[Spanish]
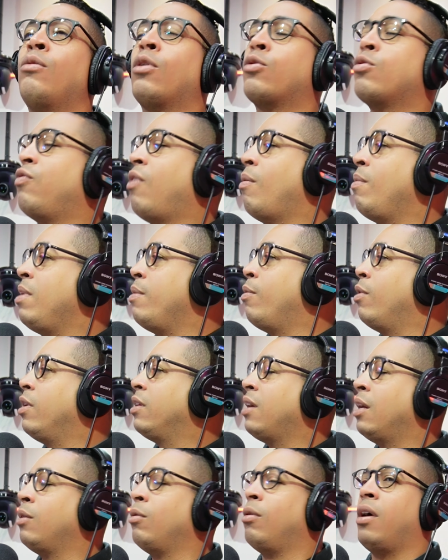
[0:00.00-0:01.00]
a su familia y
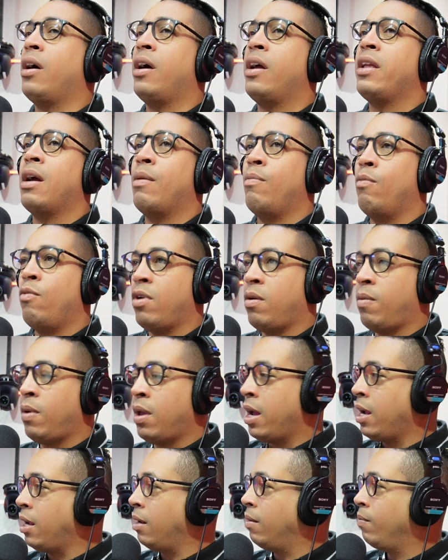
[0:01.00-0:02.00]
molestándola a ella. Muy
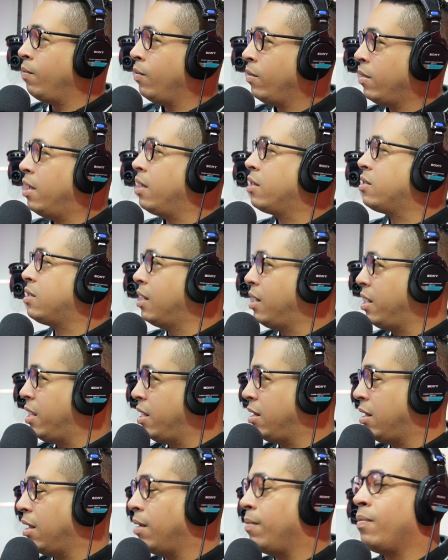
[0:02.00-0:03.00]
bien,
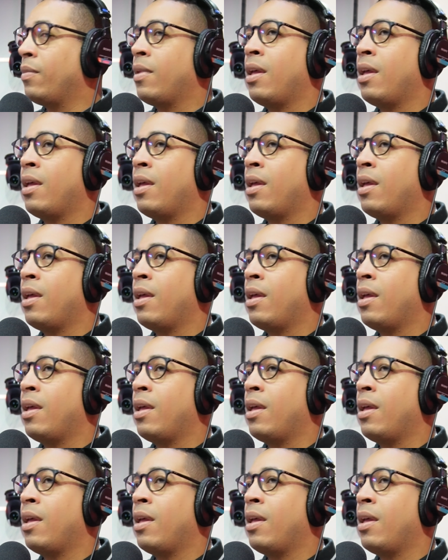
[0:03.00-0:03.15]
excelente.